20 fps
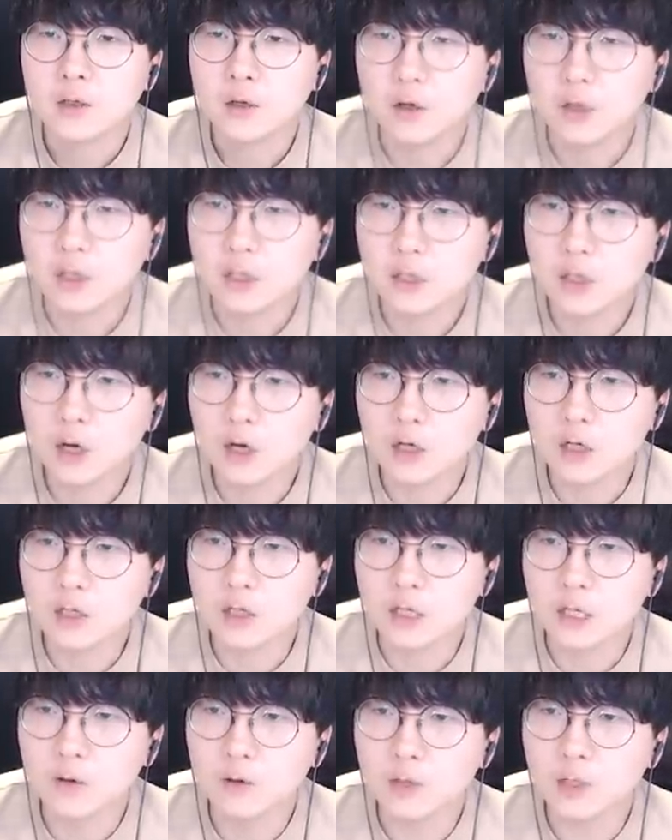여기서 그
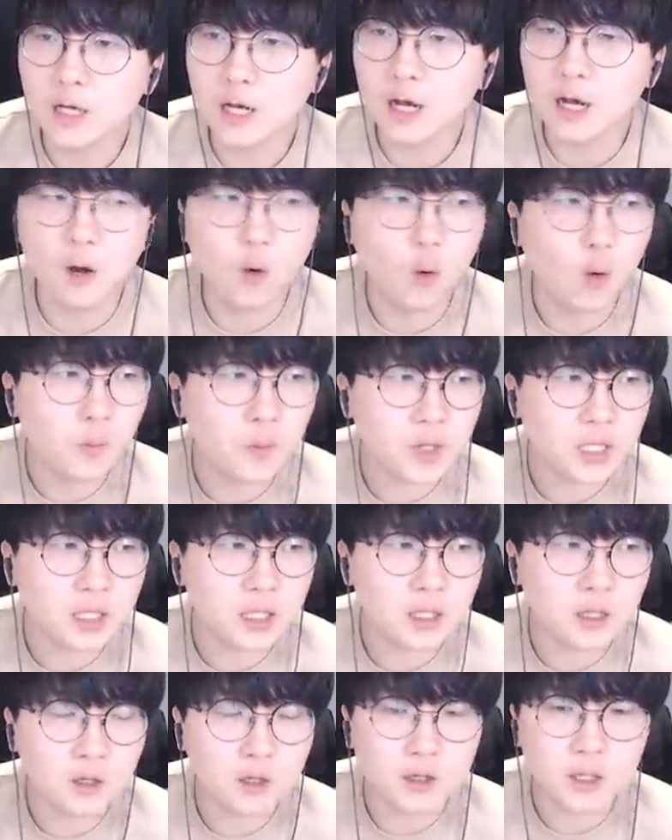리온이가
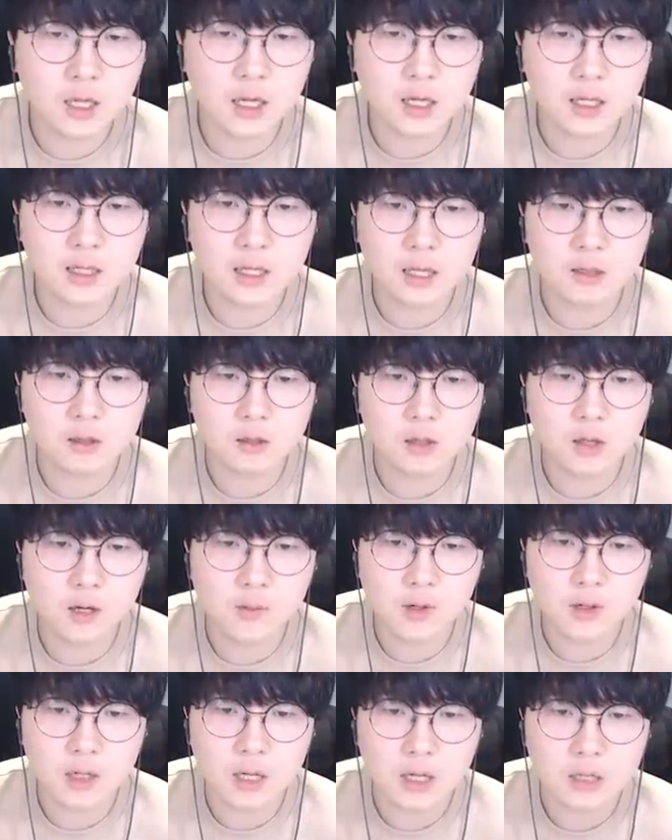오피키언에 대해서
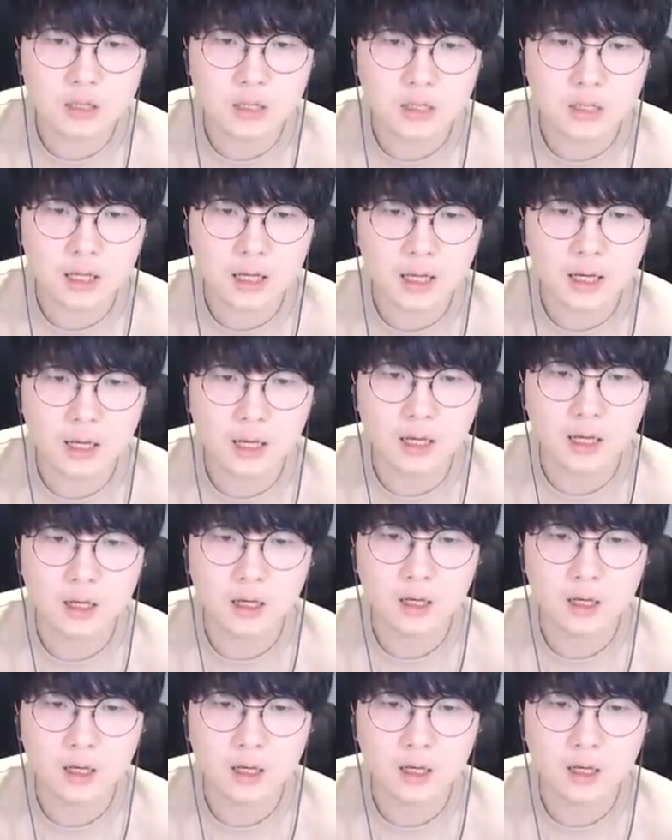설명을 했을 때